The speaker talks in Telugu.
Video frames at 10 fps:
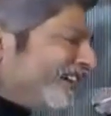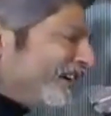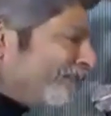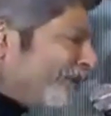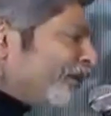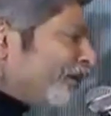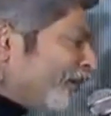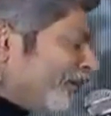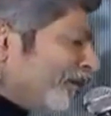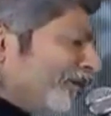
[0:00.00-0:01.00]
డబ్బుల
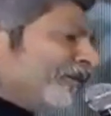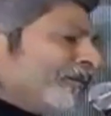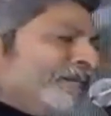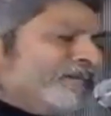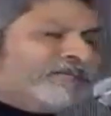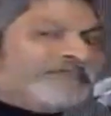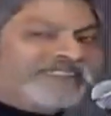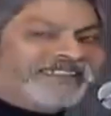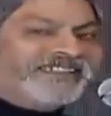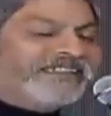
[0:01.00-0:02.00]
రూపంలో
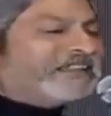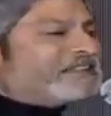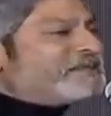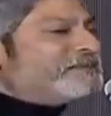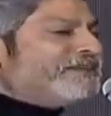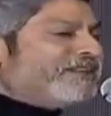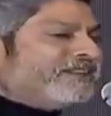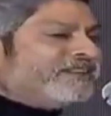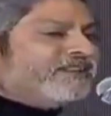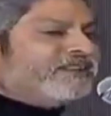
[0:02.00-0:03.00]
ఇరజిమ్మి
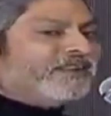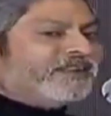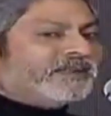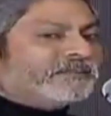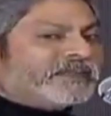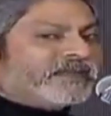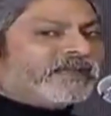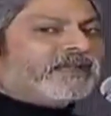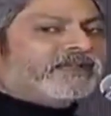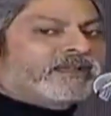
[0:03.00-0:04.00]
మా
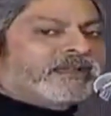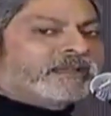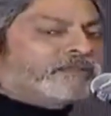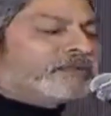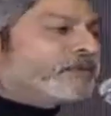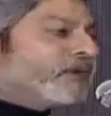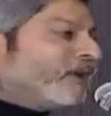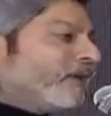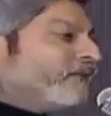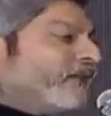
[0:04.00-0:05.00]
నాన్నకి అద్భుతమైన
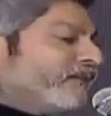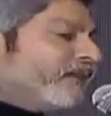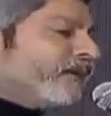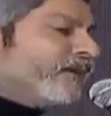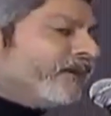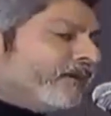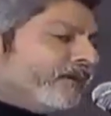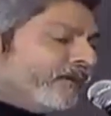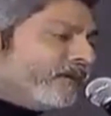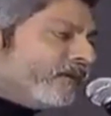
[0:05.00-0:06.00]
గిఫ్ట్ ఇవ్వాలి
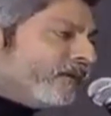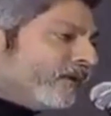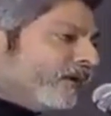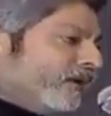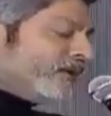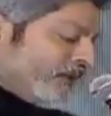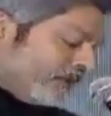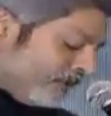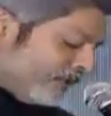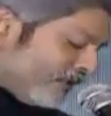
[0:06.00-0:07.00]
అని
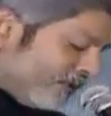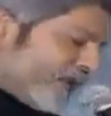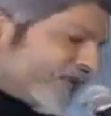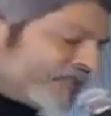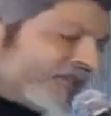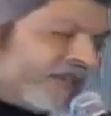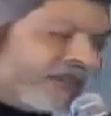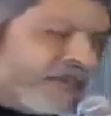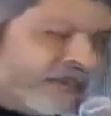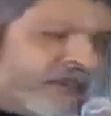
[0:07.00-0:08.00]
తీసిన సినిమా సైరా
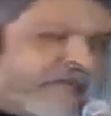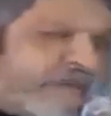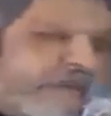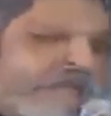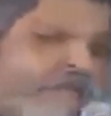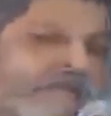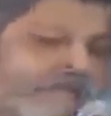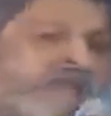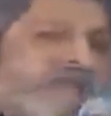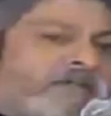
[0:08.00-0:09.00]

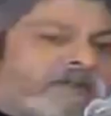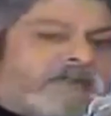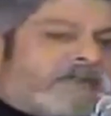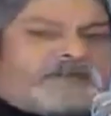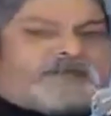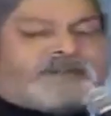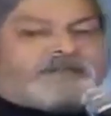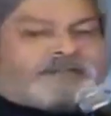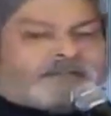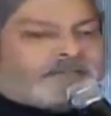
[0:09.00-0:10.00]
దానికి వాళ్ళ రిటర్న్
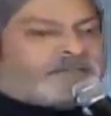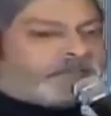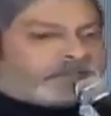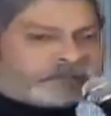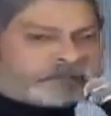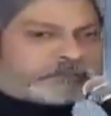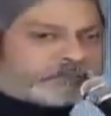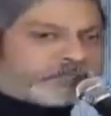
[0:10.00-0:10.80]
గిఫ్ట్ మీరందరూ చూస్తూనే